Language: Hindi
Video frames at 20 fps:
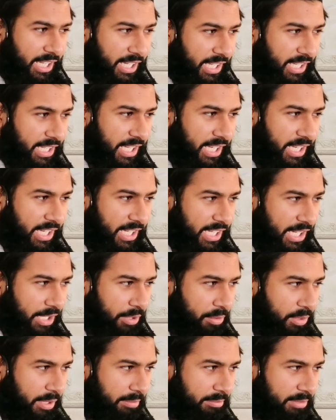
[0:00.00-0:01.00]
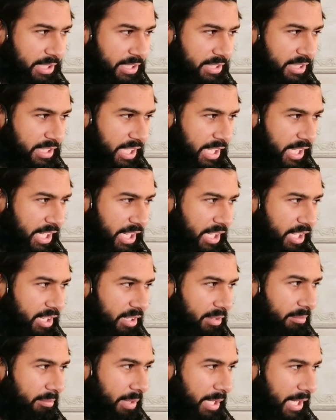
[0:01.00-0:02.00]
या ना करने का हुक्म देती
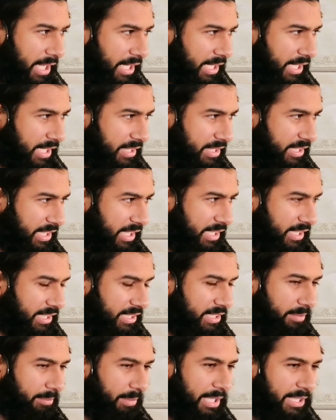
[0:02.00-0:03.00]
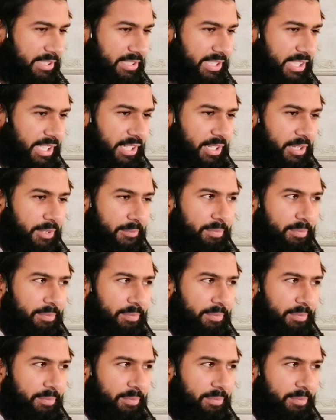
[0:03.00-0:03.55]
हैं मना करती हैं किसी बात से